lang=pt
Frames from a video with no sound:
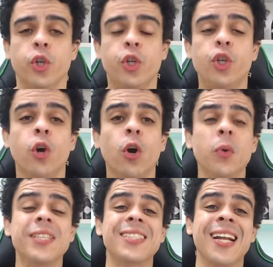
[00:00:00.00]

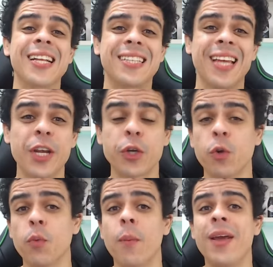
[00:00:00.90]
Jogo
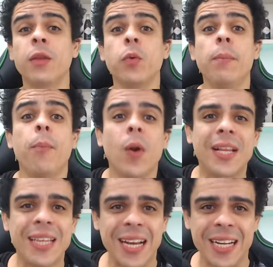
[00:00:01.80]
estratégico, momento
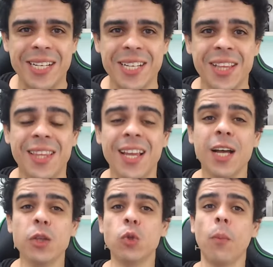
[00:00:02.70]
importante,
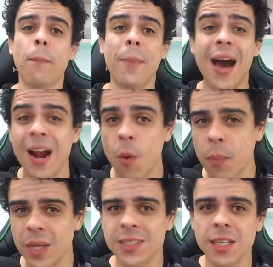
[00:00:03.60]
tanto para o
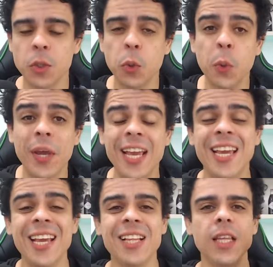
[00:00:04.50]
Paysandu
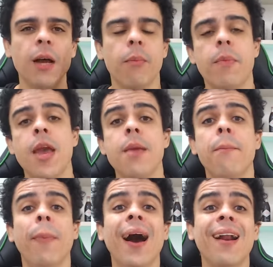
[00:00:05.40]
e também
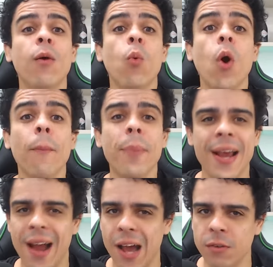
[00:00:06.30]
para o
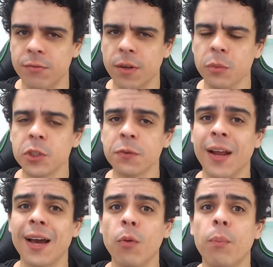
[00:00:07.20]
Operário. Vamos
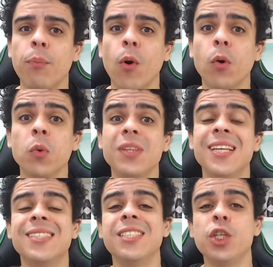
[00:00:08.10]
falar um pouco
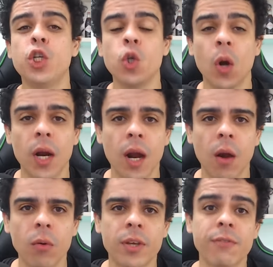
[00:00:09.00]
desse
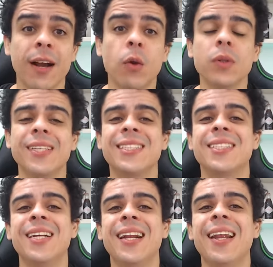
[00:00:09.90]
jogão que vai
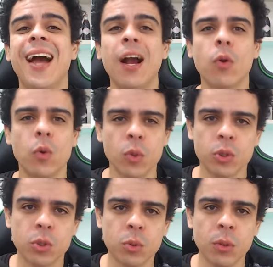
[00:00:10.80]
acontecer na
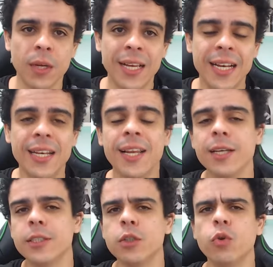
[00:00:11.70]
Curuzu
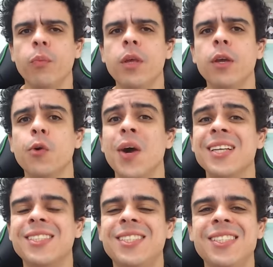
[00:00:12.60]
nesse domingo
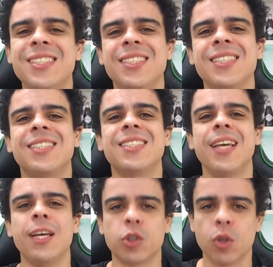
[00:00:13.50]
às
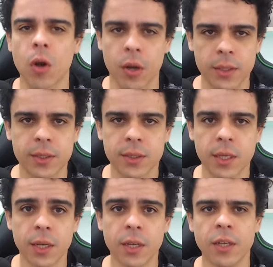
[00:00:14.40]
16 horas.
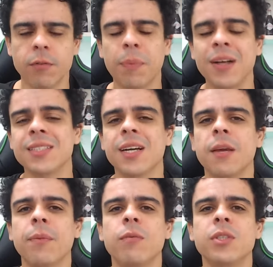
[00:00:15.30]
Eu vou passar
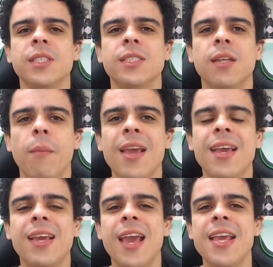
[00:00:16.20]
aqui para vocês também
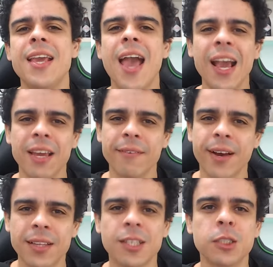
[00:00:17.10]
quem é que
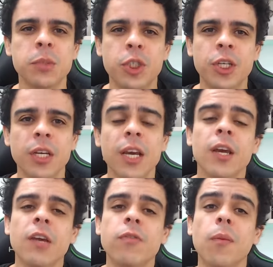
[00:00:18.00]
vai transmitir
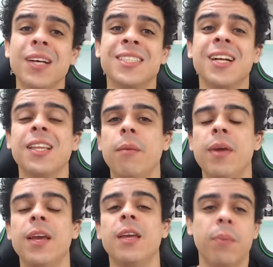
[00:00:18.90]
e vou passar
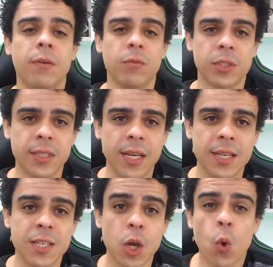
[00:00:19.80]
também aqui para
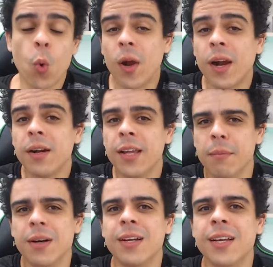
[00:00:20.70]
vocês o
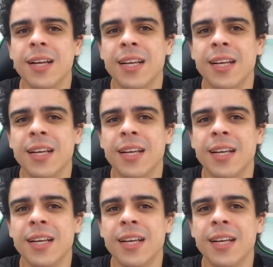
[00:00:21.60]
clima, né,